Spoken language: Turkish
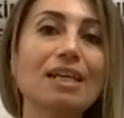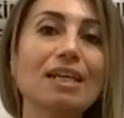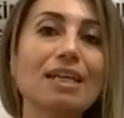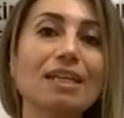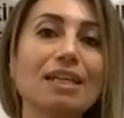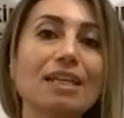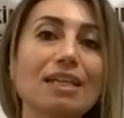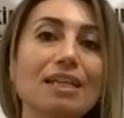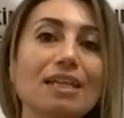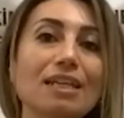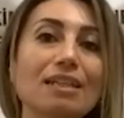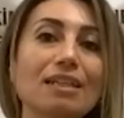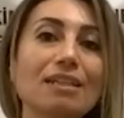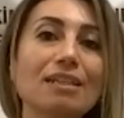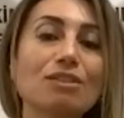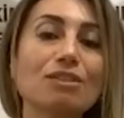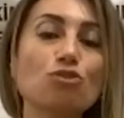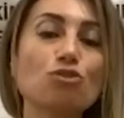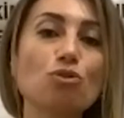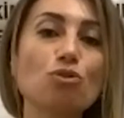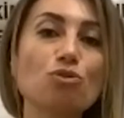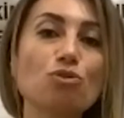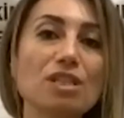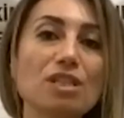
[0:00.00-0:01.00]
e,
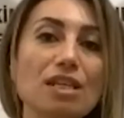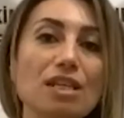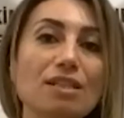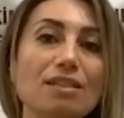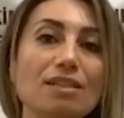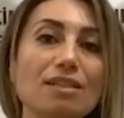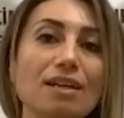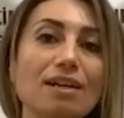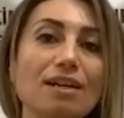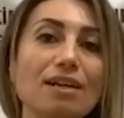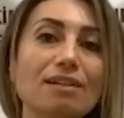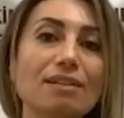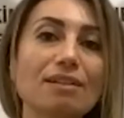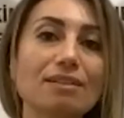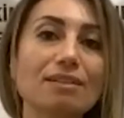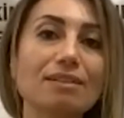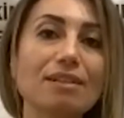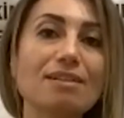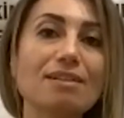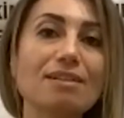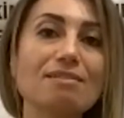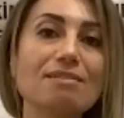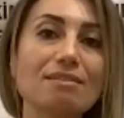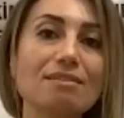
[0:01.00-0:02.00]
çok sayıda e,
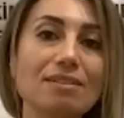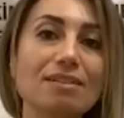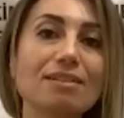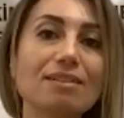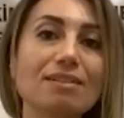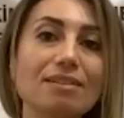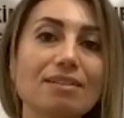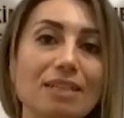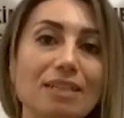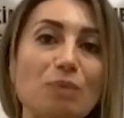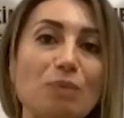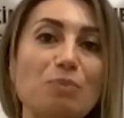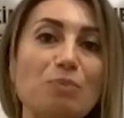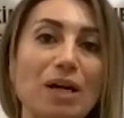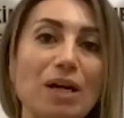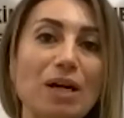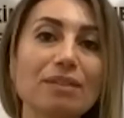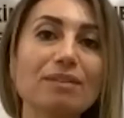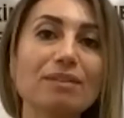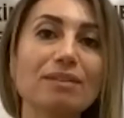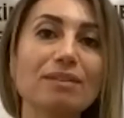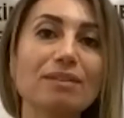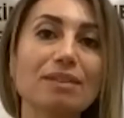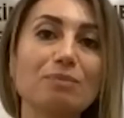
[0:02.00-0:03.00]
hazırlık
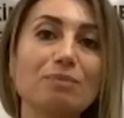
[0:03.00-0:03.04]
yapan e,